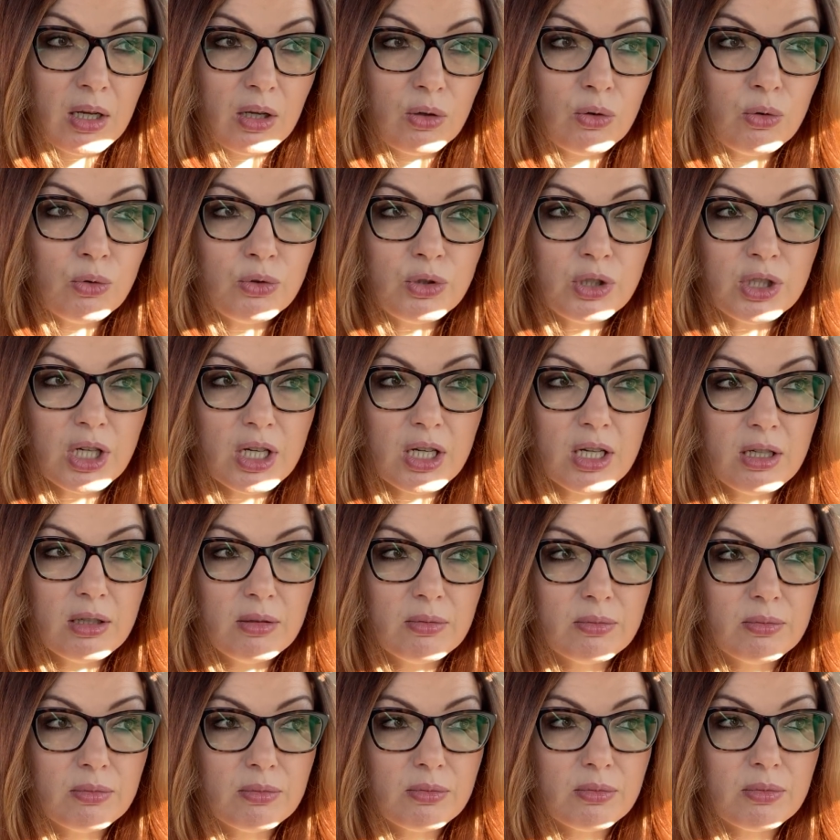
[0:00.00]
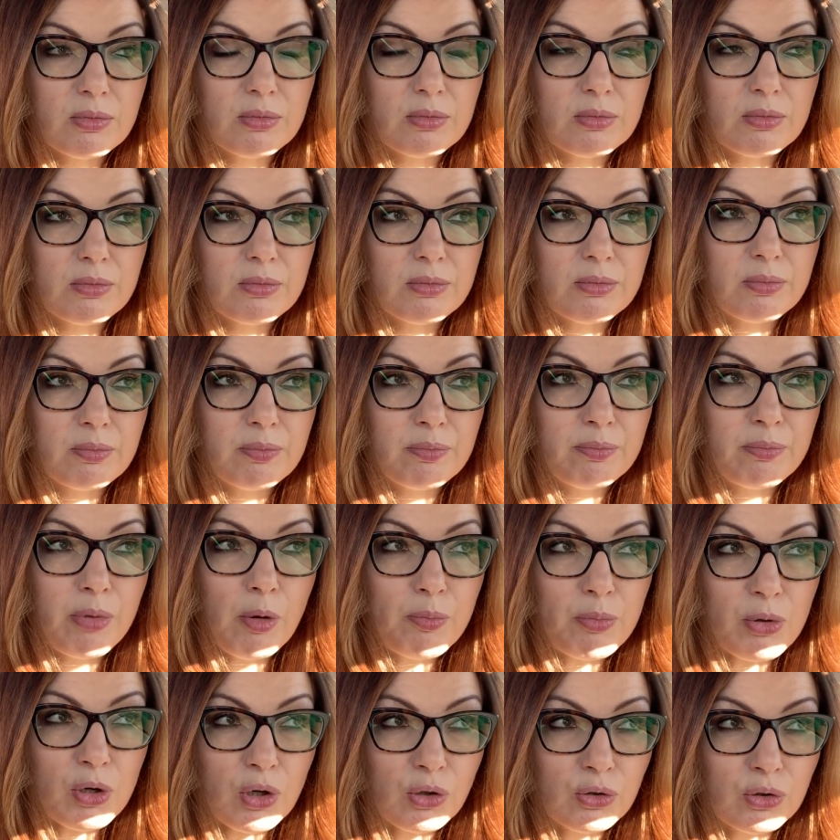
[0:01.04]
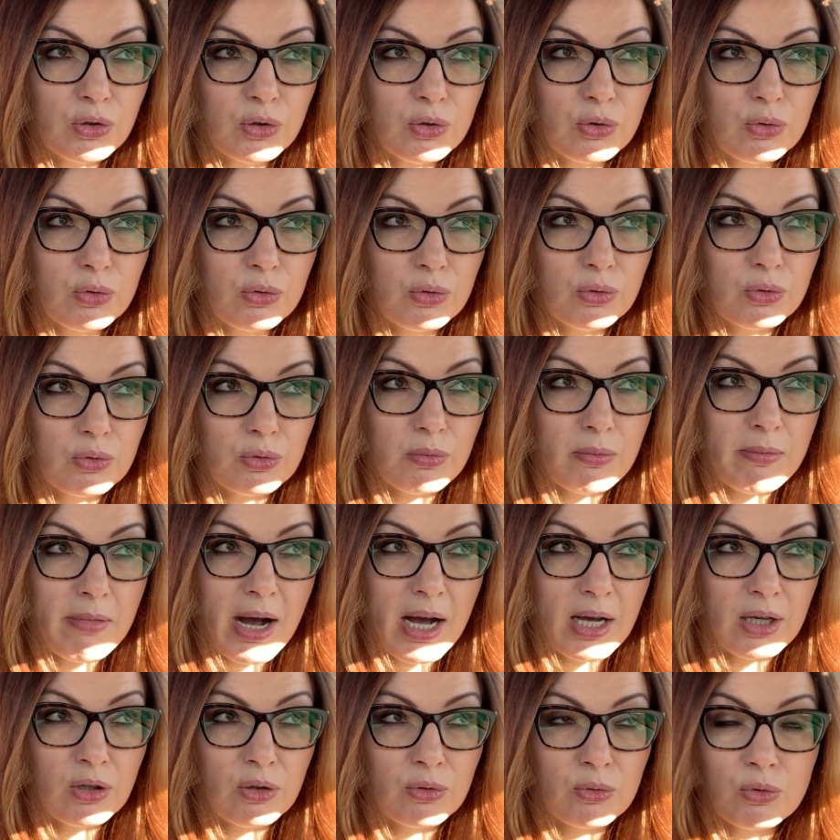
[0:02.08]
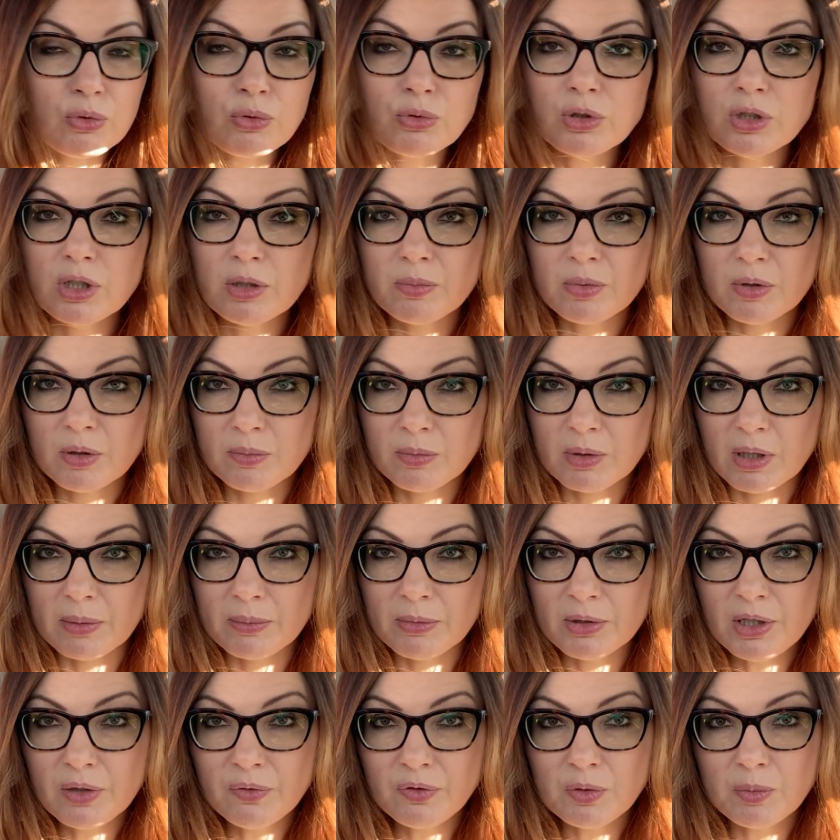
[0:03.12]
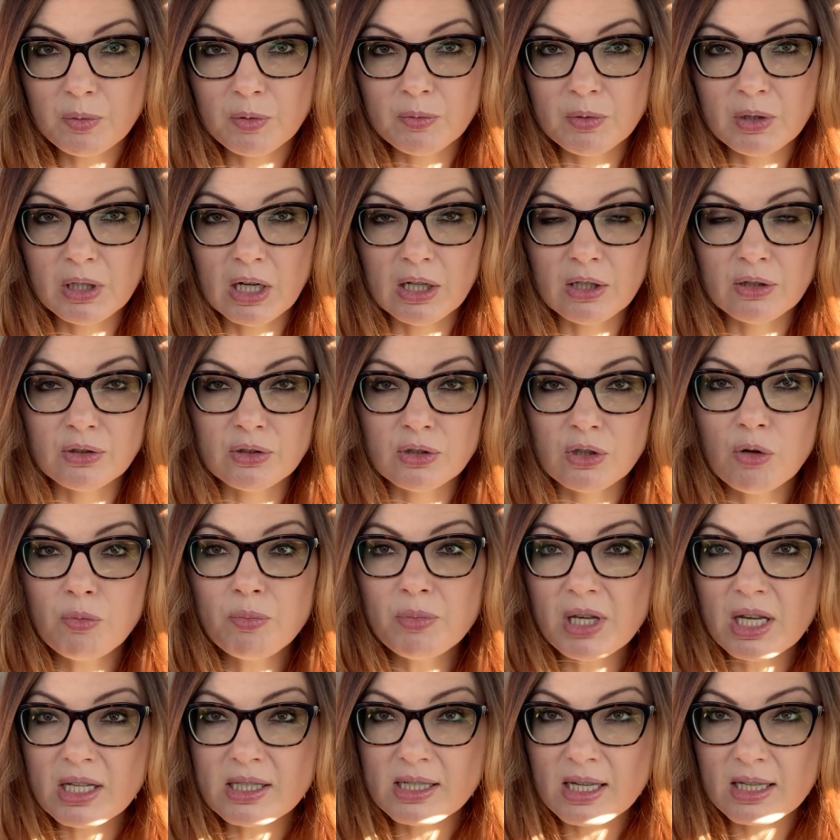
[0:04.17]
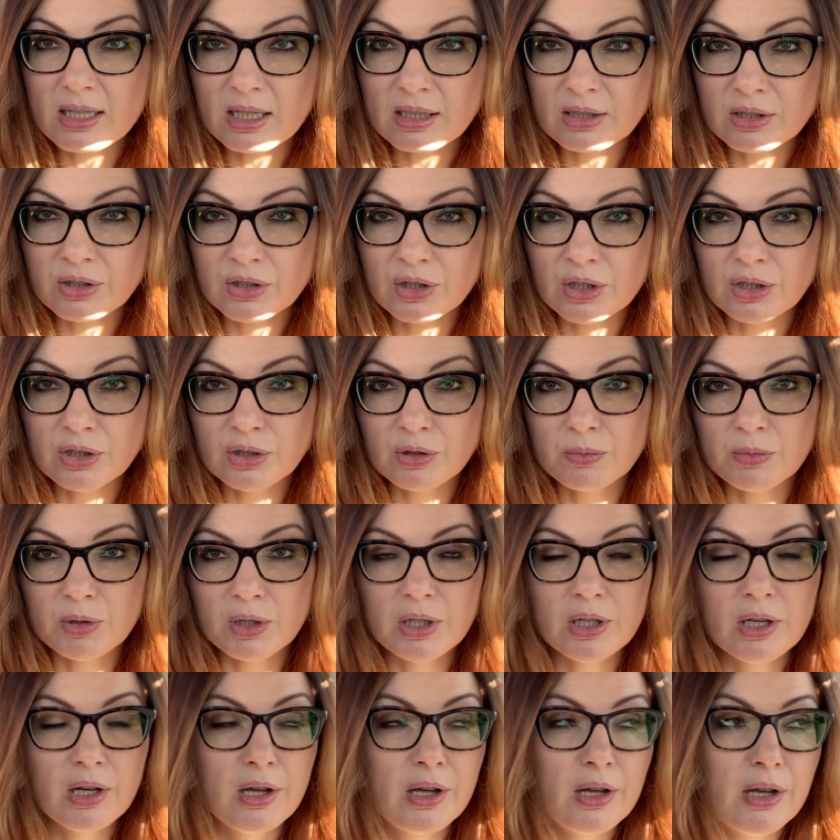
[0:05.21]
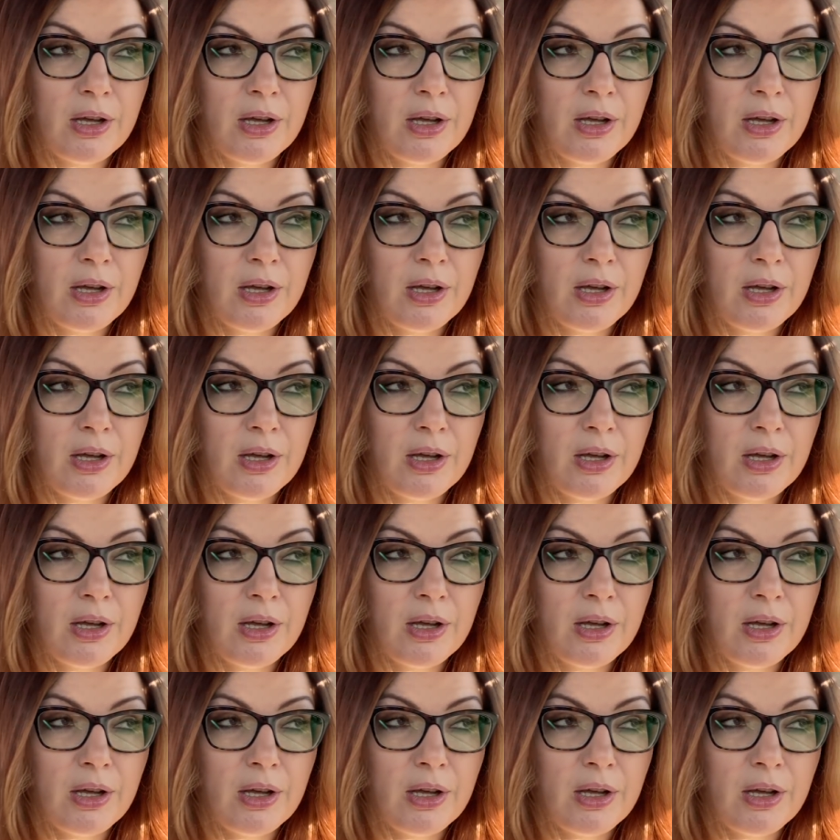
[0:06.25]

Ludzie po prostu mają różne problemy, nie wspominając o opiece nad dziećmi,